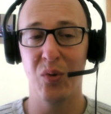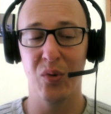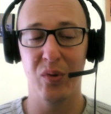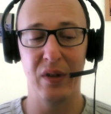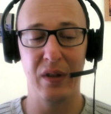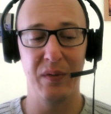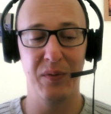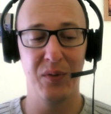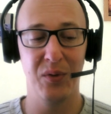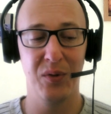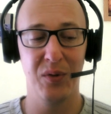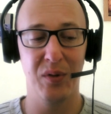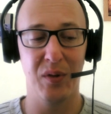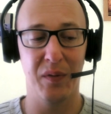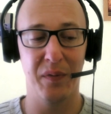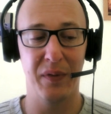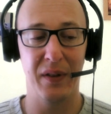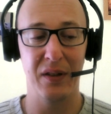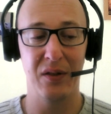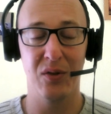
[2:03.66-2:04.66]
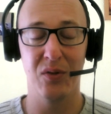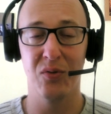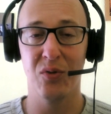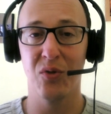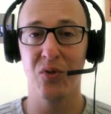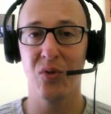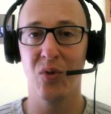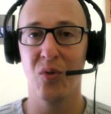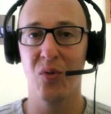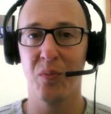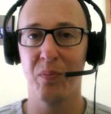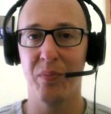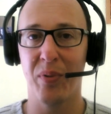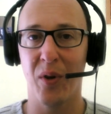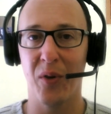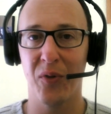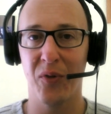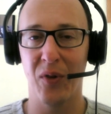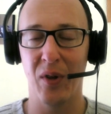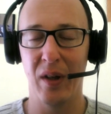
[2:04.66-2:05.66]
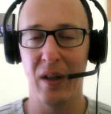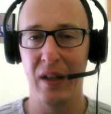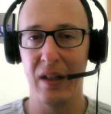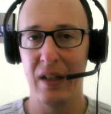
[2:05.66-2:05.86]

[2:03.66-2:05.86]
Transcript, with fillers: au niveau en fait de ce que l'on pense.